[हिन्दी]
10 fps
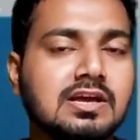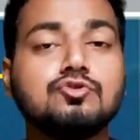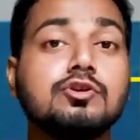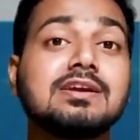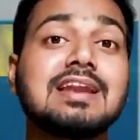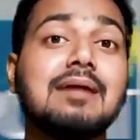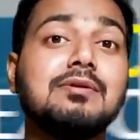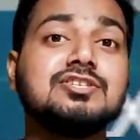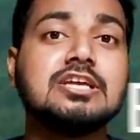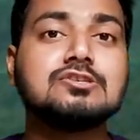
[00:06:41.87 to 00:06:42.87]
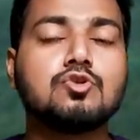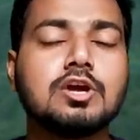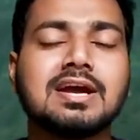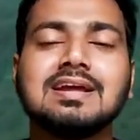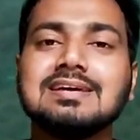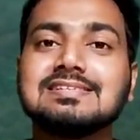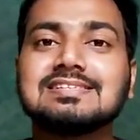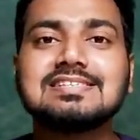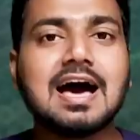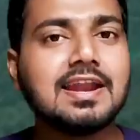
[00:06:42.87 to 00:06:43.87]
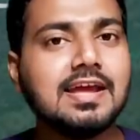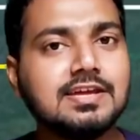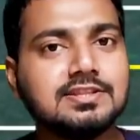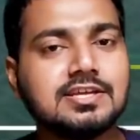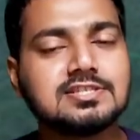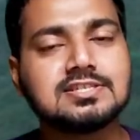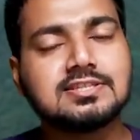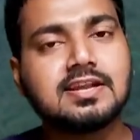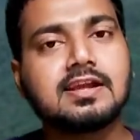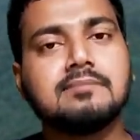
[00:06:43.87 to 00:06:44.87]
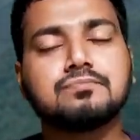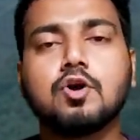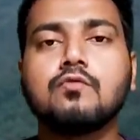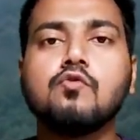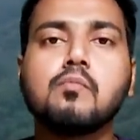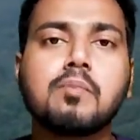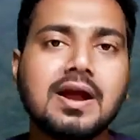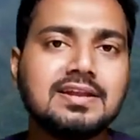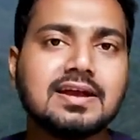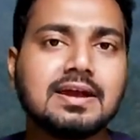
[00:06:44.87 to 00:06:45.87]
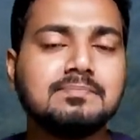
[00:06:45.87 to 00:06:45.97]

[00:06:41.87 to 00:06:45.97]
क्योंकि क्लाइमेट चेंज को लेकर सारे ही देश सतर्क हैं और वो कहीं ना